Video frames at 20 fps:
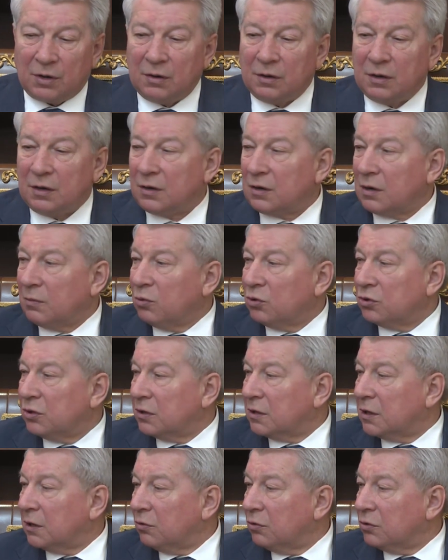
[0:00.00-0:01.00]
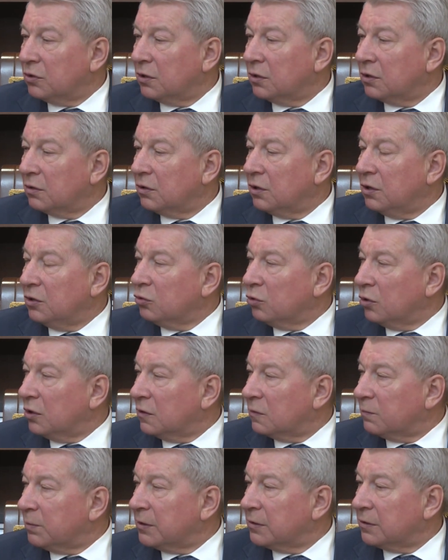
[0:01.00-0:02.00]
там работал какой-то иной
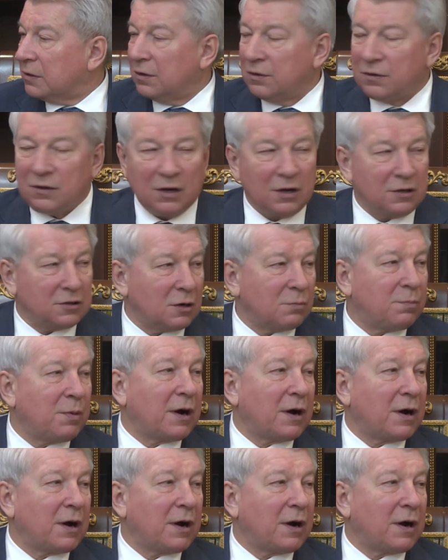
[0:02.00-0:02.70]
исполнительный директор,